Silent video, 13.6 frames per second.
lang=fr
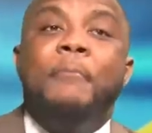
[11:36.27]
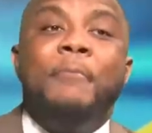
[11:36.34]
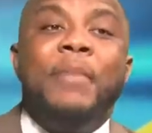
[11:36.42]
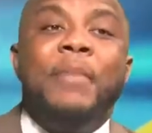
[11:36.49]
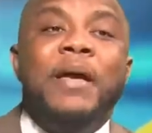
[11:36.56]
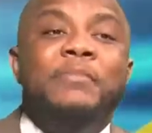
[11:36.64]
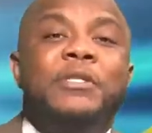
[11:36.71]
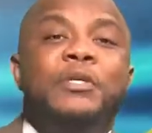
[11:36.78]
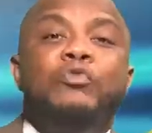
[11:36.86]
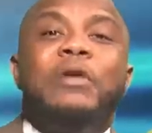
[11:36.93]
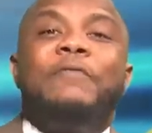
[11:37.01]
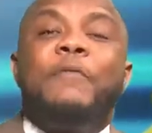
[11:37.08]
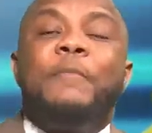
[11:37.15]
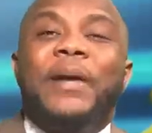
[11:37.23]
Même si
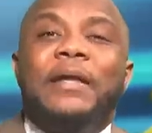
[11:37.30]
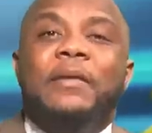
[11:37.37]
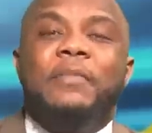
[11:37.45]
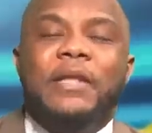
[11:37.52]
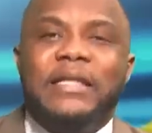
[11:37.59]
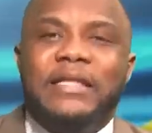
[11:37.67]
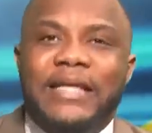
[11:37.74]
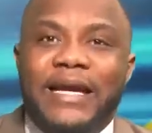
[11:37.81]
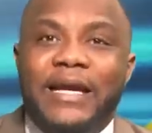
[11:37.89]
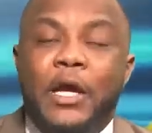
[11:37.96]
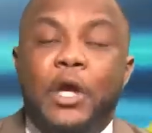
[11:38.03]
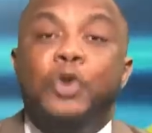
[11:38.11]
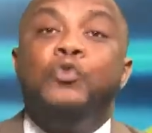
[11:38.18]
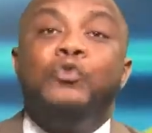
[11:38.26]
nous n'avons pas de
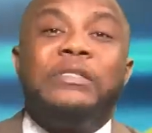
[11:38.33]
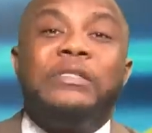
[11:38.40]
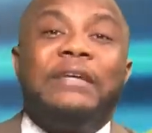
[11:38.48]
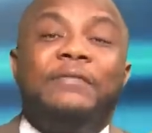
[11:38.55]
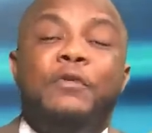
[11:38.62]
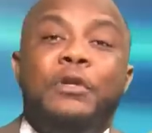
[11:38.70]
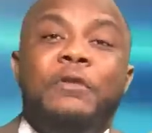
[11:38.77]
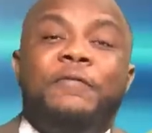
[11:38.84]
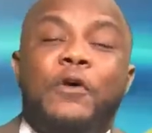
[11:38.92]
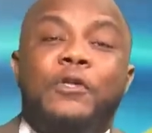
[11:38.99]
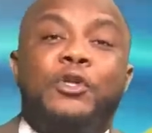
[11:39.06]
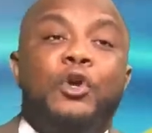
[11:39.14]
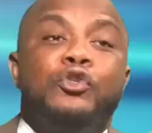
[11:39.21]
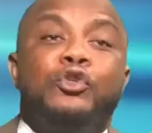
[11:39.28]
militaires, nous avons une
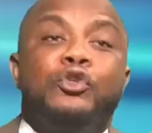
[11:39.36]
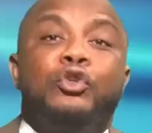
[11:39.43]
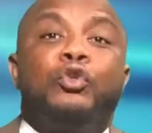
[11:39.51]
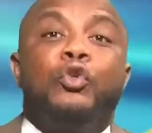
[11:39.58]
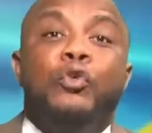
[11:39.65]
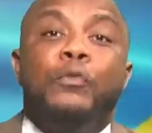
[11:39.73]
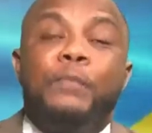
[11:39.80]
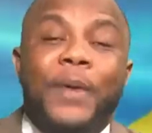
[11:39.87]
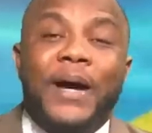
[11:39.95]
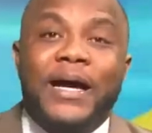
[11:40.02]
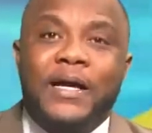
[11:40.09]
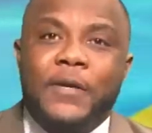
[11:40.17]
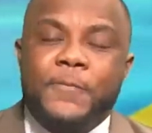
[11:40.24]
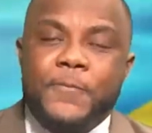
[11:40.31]
force que les autres n'ont
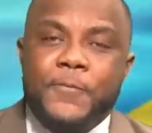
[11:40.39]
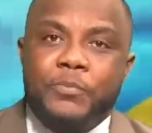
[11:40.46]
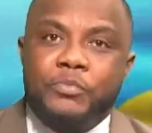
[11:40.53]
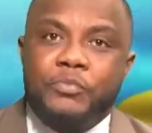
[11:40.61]
pas.